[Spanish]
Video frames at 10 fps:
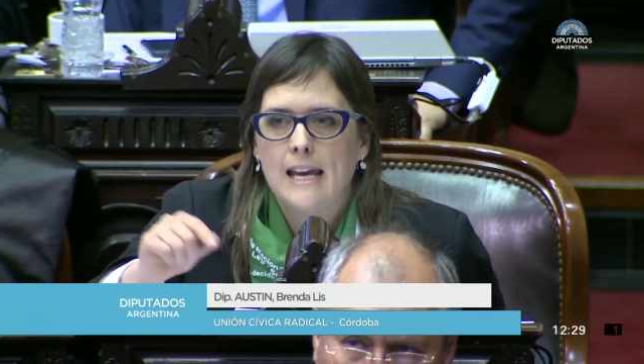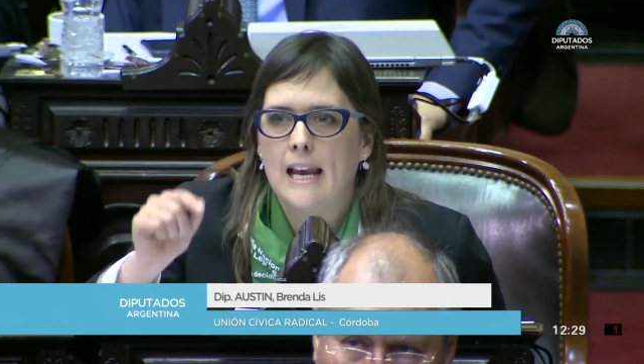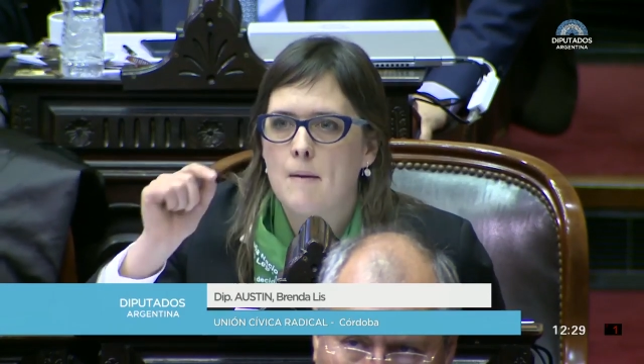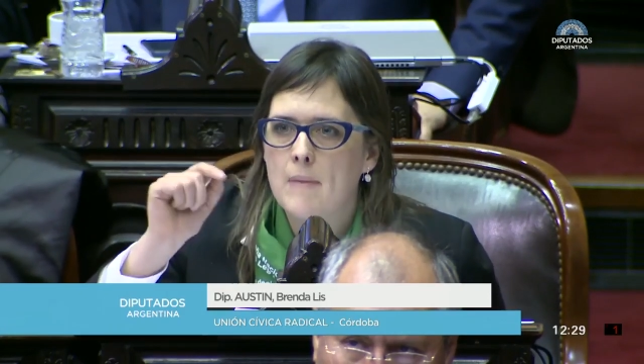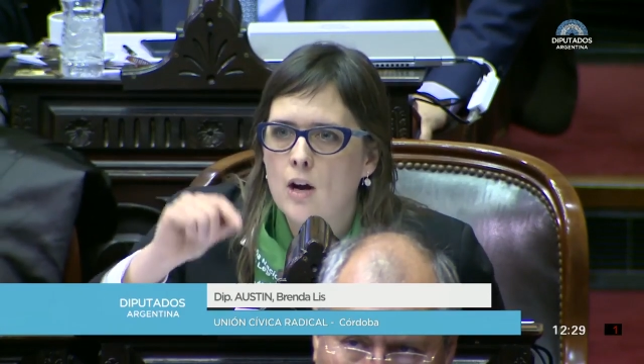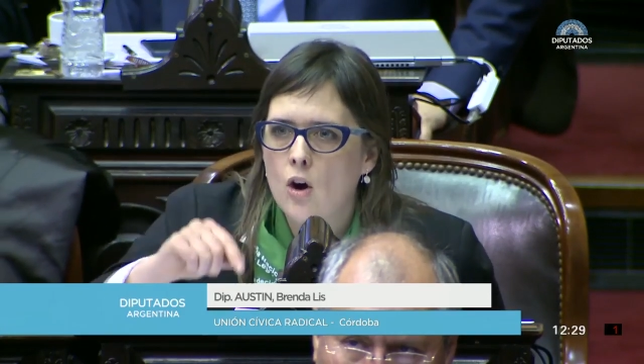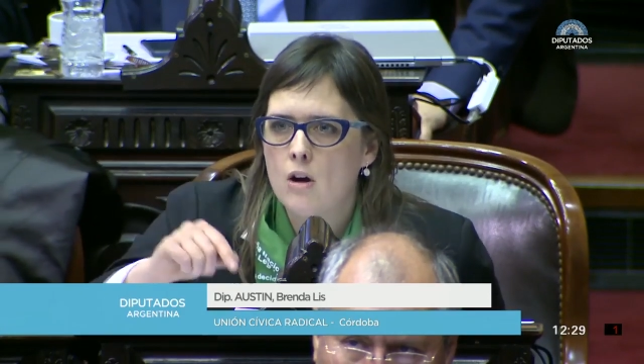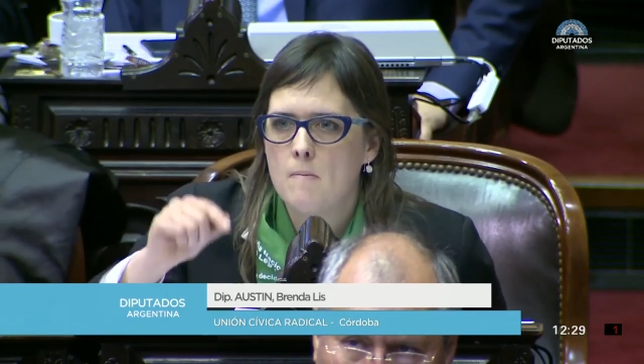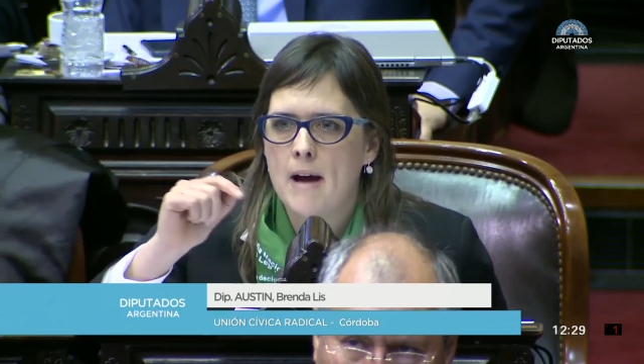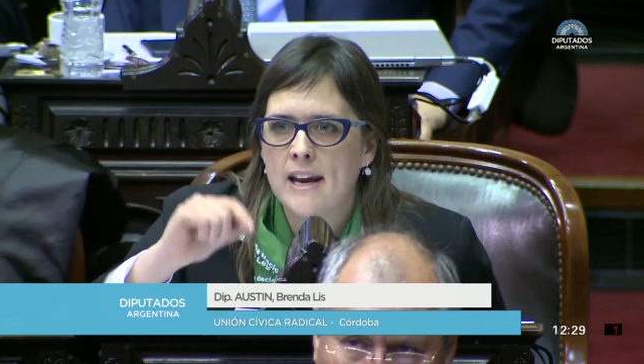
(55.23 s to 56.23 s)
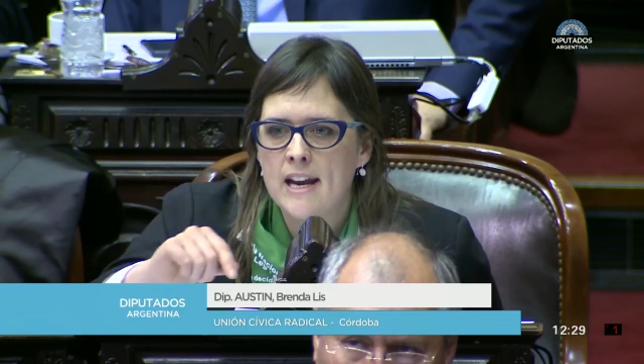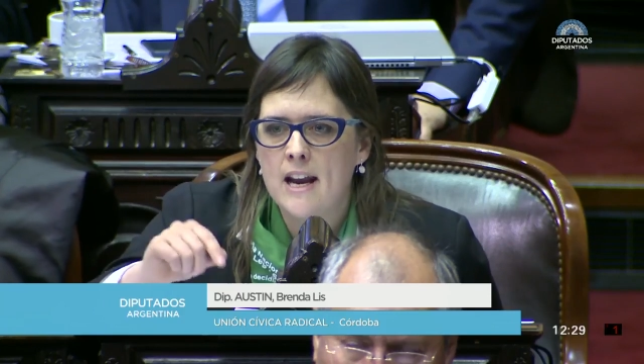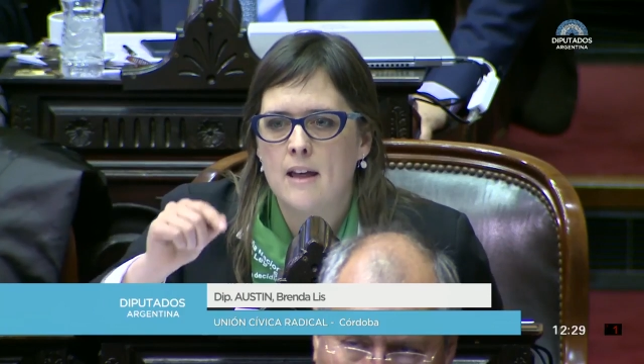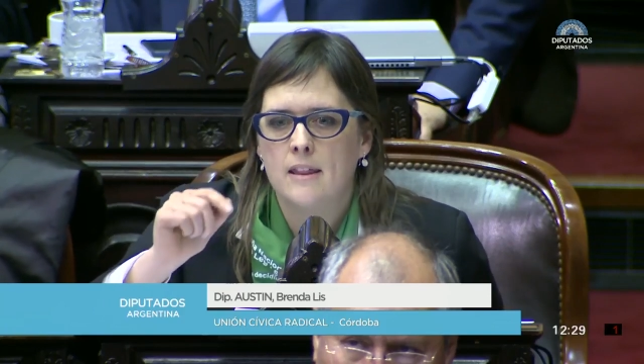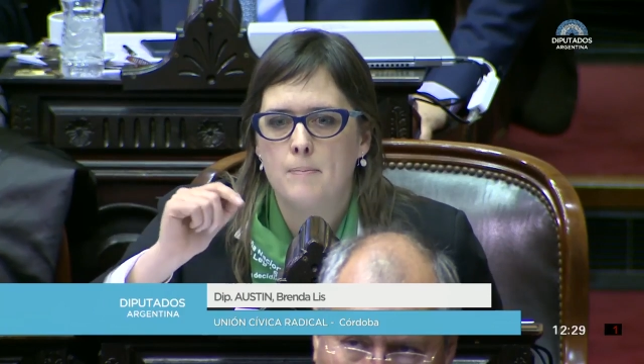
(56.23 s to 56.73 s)
que la mejor
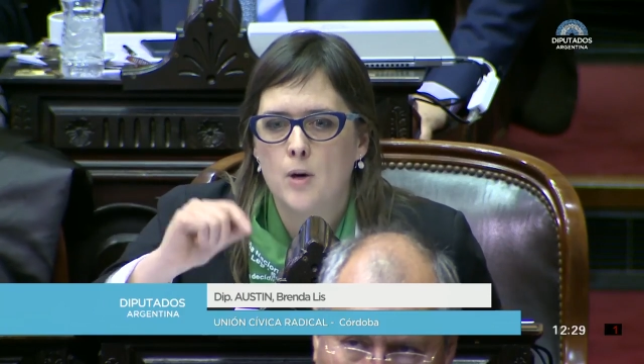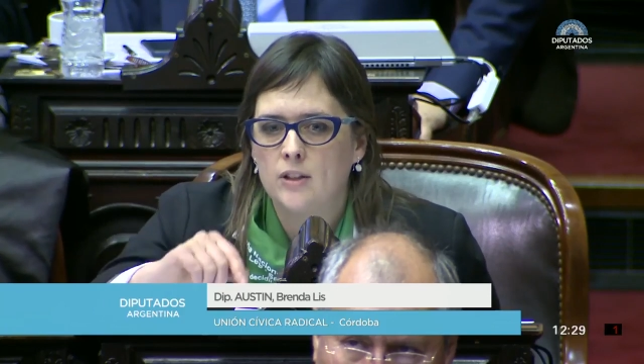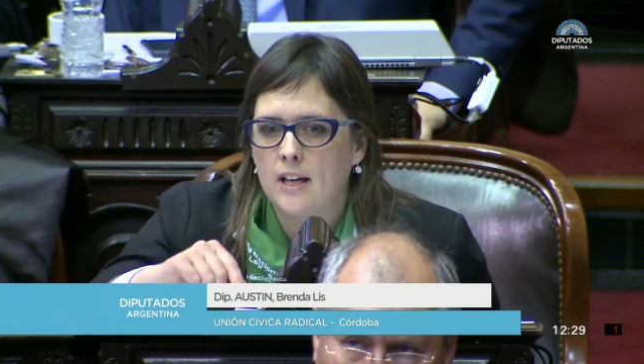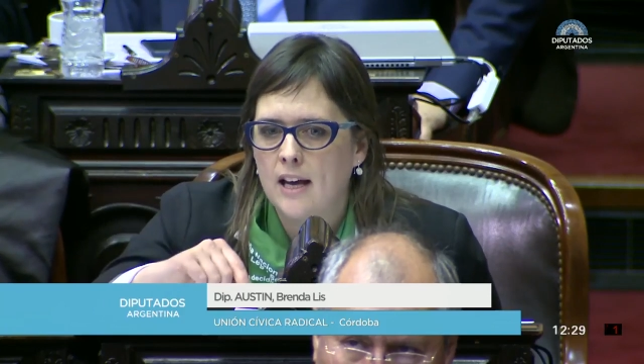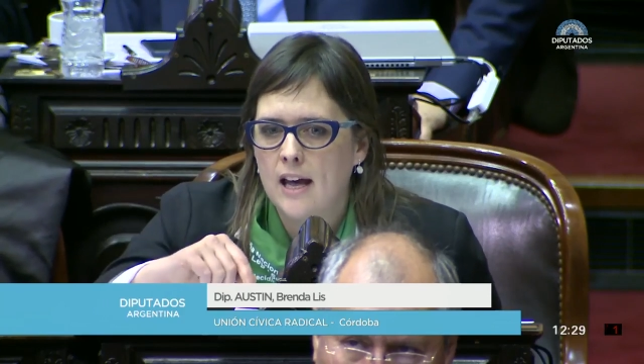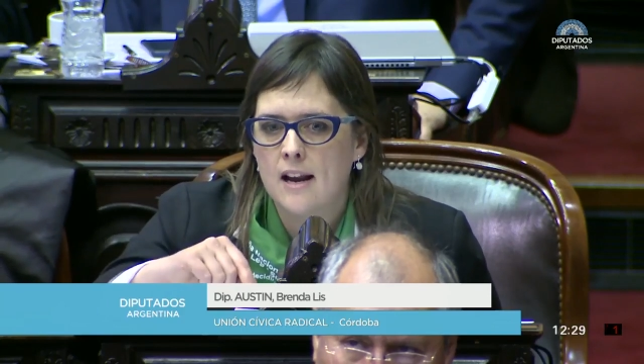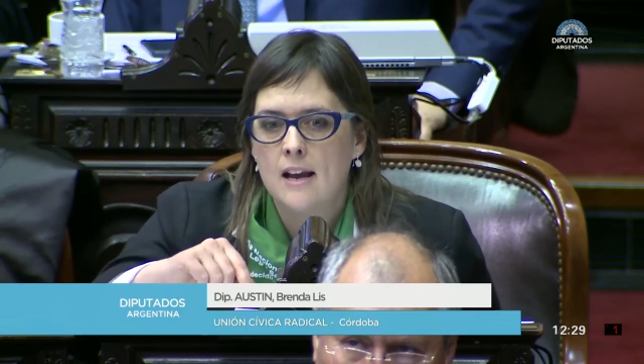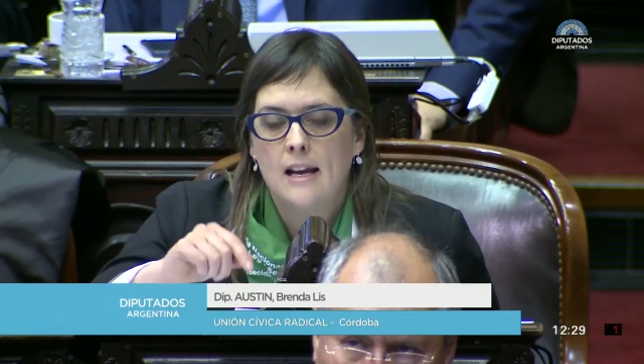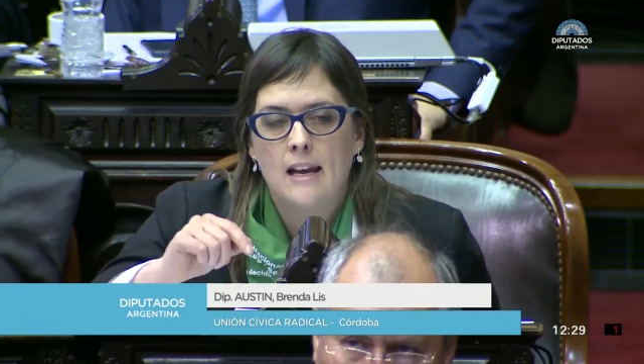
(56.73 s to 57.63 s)
manera de proteger